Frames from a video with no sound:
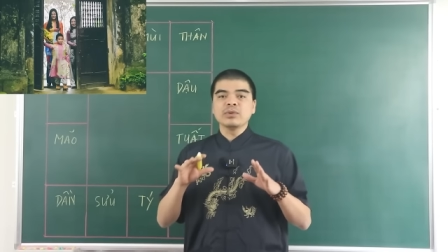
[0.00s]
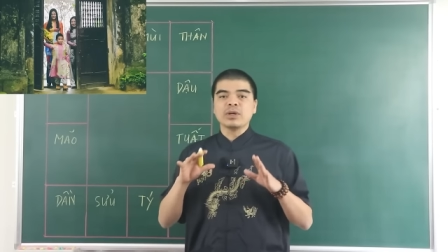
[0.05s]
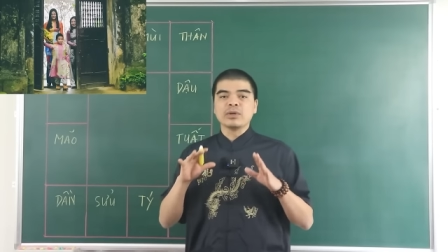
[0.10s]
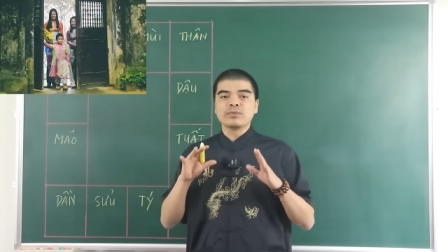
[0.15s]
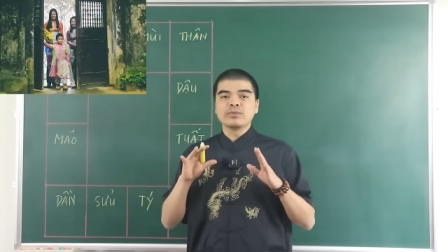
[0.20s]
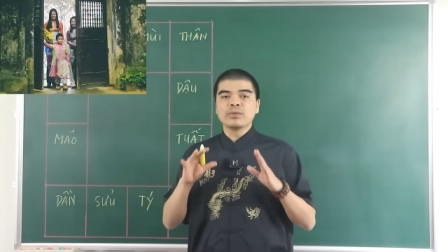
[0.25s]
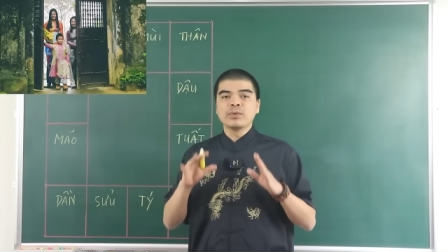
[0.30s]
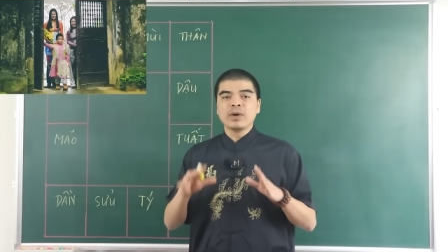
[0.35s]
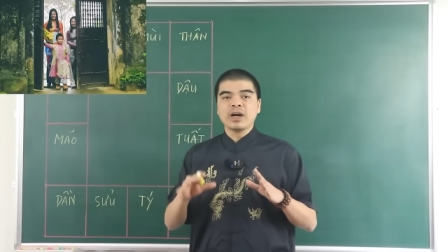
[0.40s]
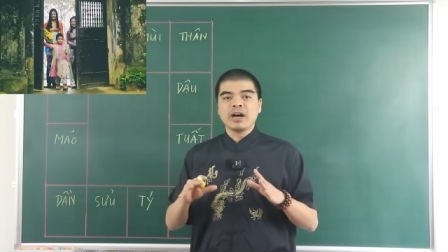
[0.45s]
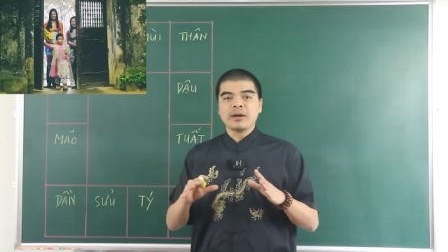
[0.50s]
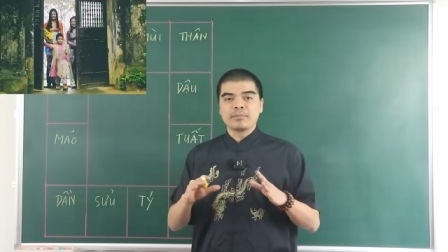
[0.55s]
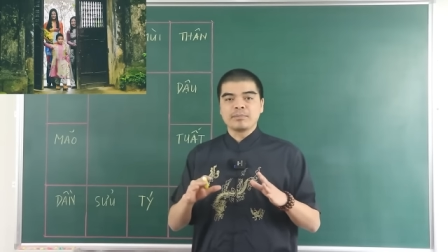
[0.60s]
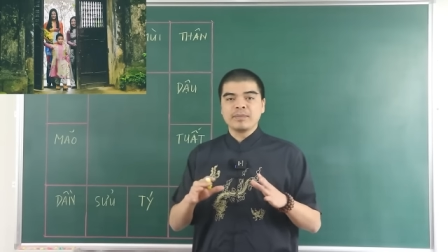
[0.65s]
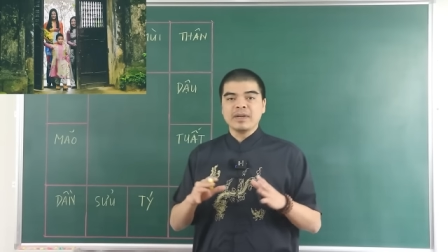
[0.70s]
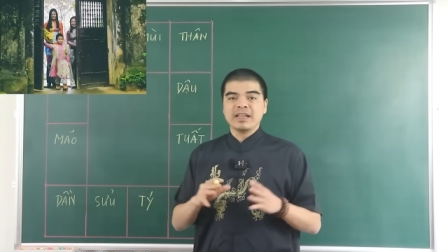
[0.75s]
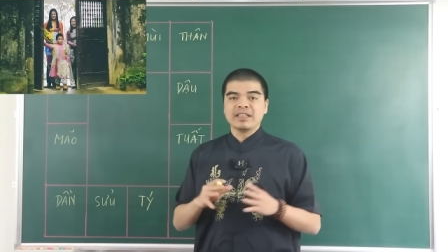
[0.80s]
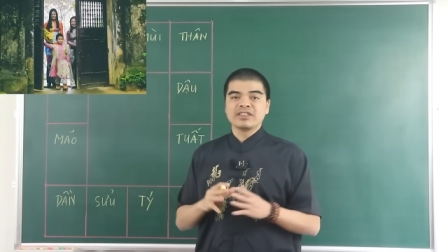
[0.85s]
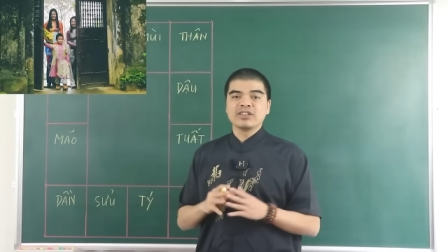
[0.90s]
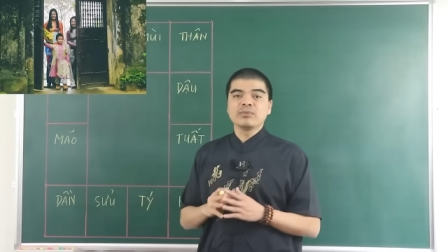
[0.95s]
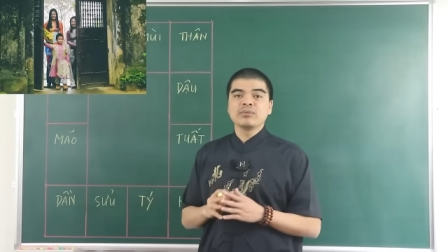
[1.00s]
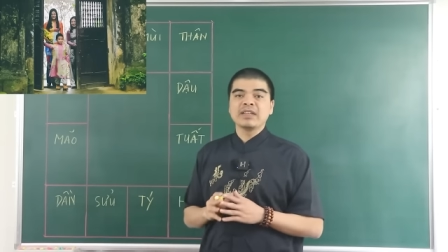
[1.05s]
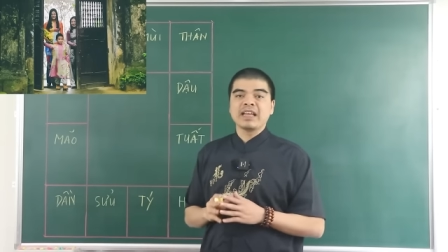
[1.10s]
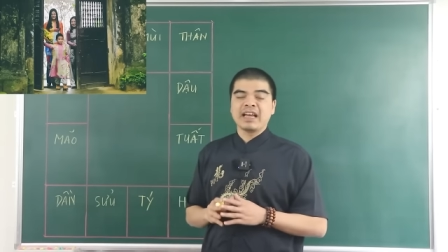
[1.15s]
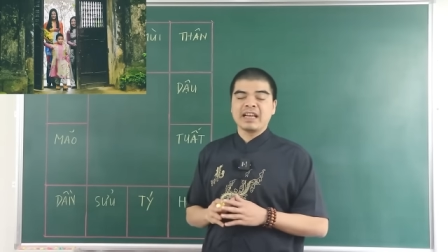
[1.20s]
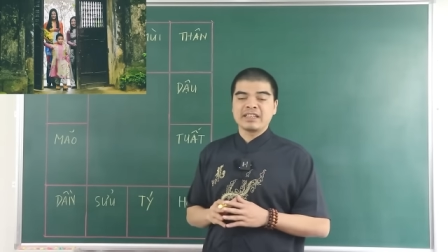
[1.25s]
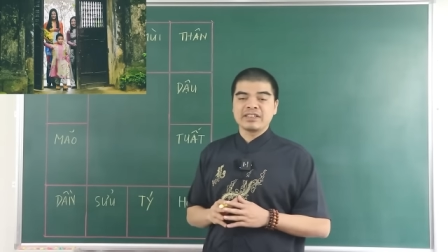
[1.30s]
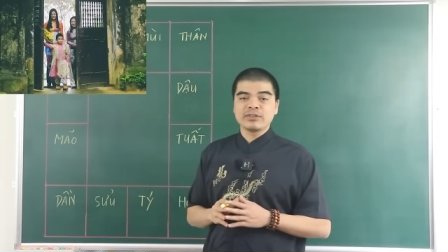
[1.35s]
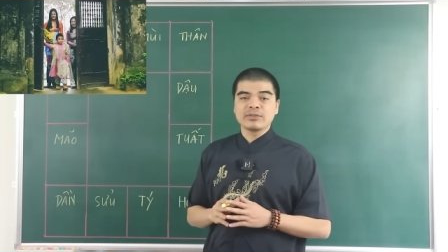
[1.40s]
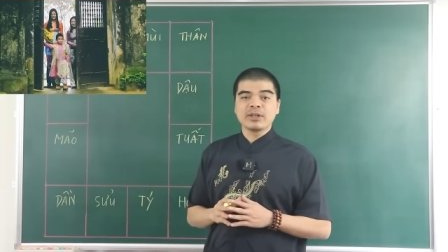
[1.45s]
tuổi phù hợp để sông
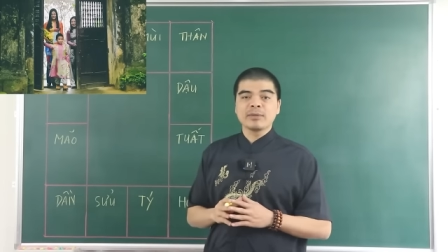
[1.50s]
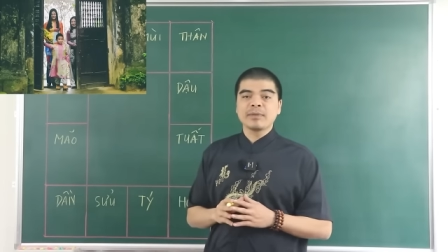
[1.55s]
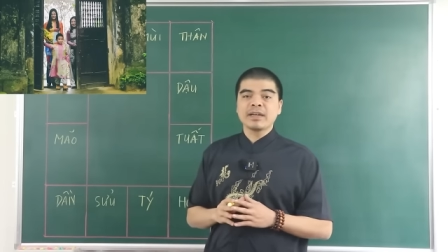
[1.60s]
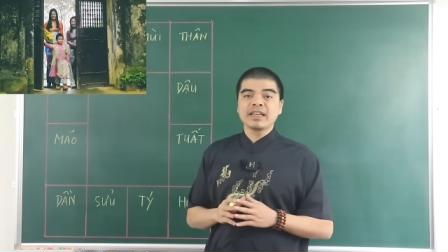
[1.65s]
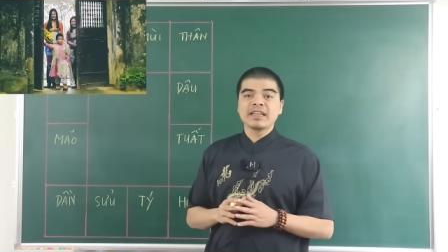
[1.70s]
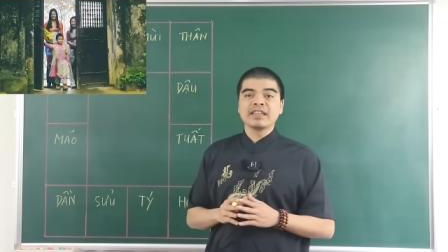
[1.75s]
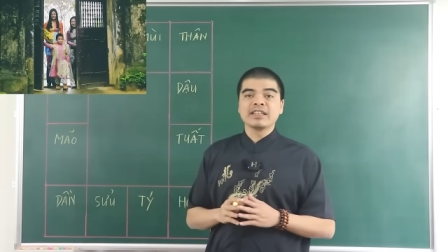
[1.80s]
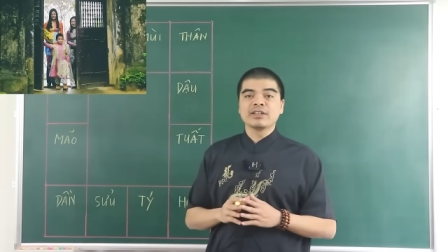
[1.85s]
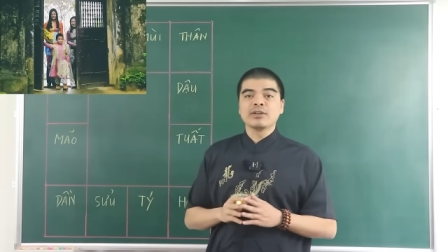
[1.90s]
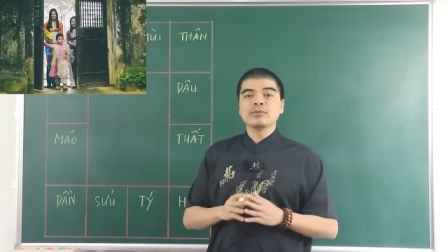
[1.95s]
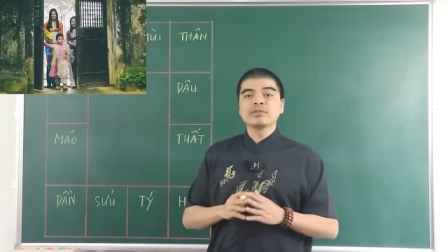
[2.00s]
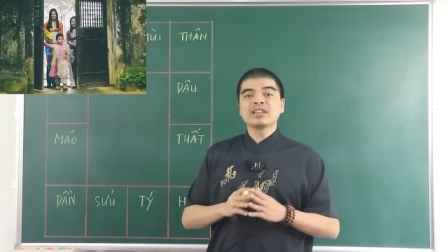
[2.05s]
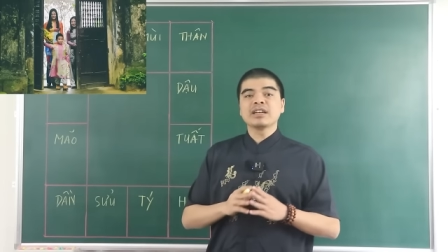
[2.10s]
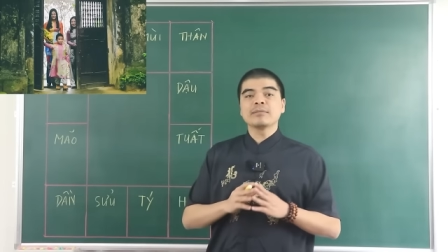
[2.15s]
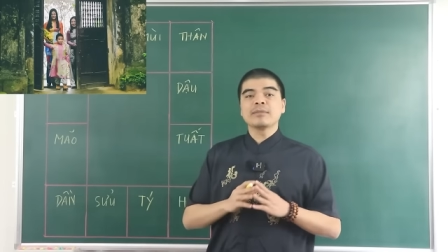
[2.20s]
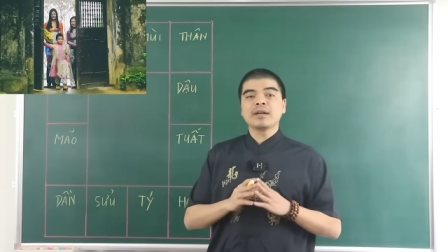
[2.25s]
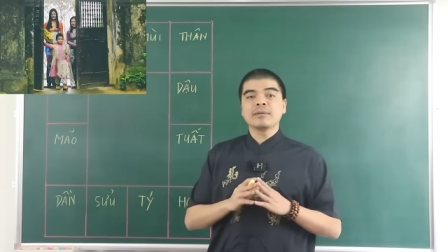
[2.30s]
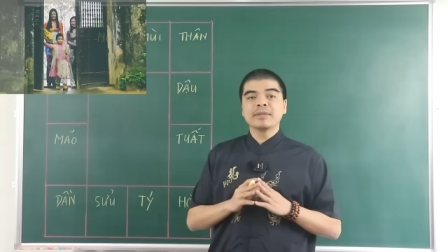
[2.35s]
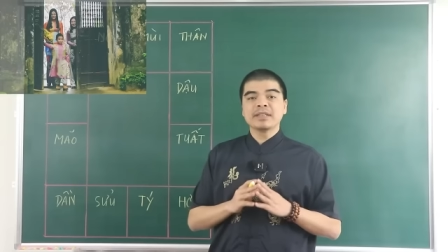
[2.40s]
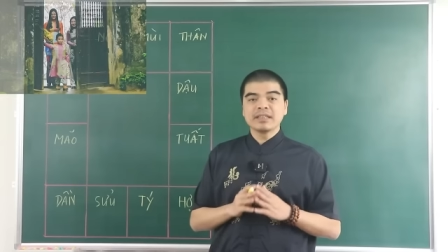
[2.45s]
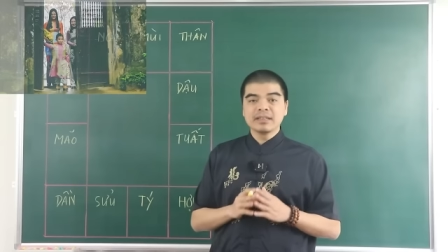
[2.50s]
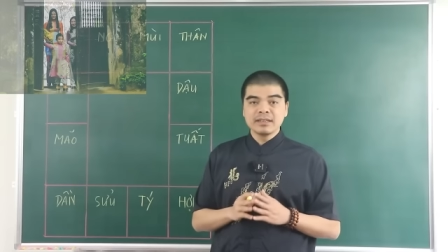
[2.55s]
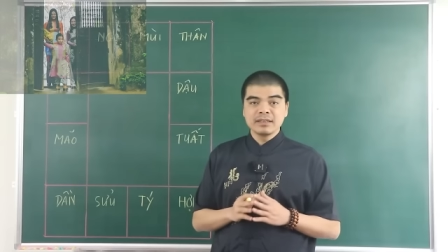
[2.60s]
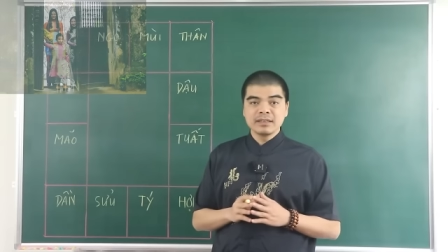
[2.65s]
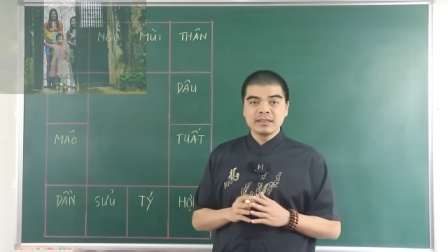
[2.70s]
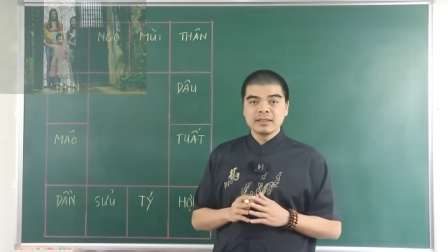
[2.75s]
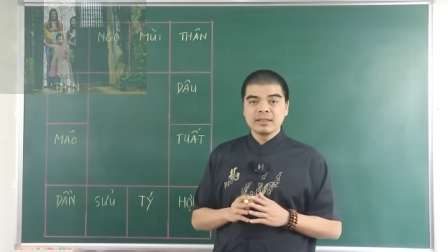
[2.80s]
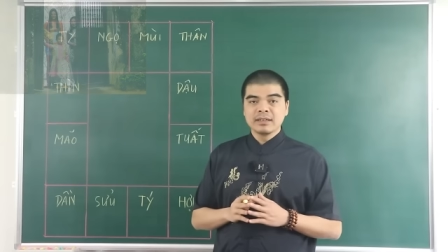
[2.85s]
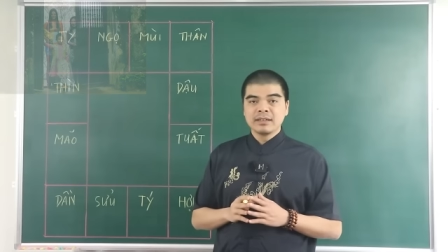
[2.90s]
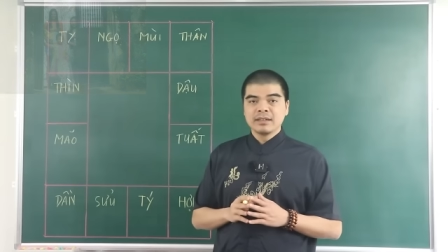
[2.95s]
nhà trong năm 2024.